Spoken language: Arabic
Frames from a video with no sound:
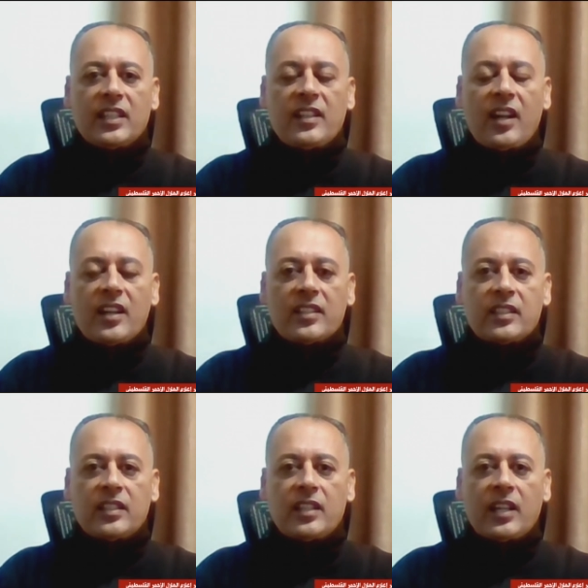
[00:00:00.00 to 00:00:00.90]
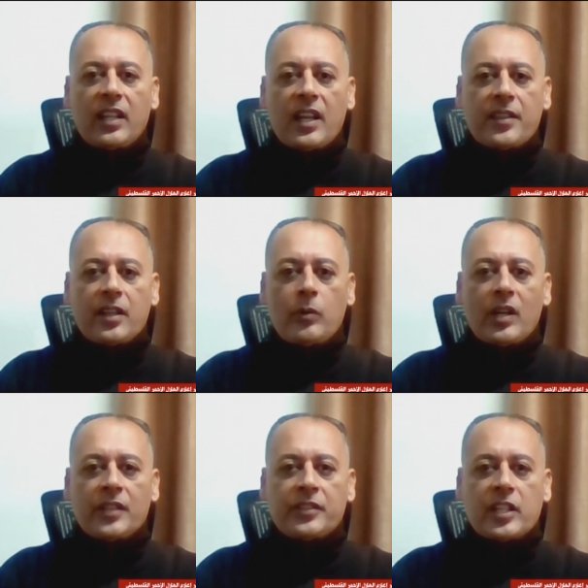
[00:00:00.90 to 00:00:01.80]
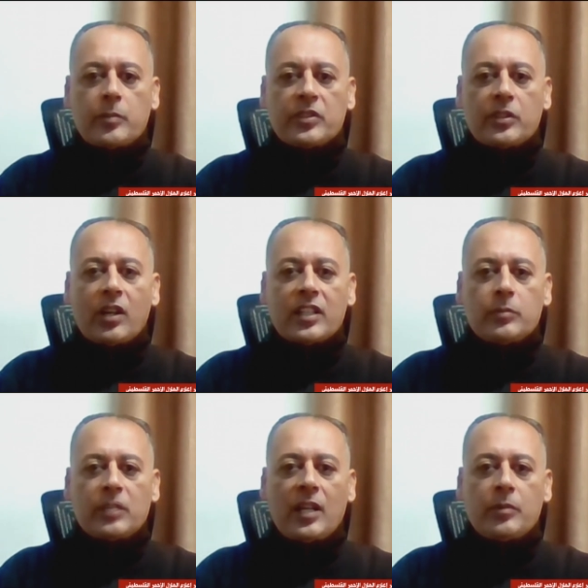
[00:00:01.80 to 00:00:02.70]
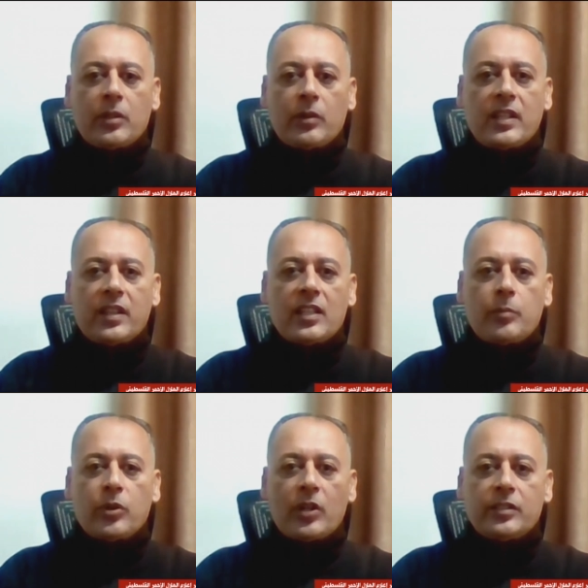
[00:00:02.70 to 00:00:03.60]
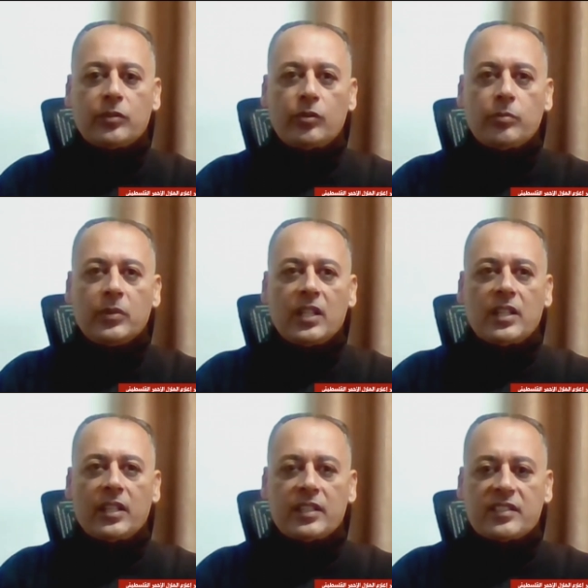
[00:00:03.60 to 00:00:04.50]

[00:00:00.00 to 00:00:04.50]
الحاق الاذى والضرر بالطواقم العامله والذين يبلغ عددهم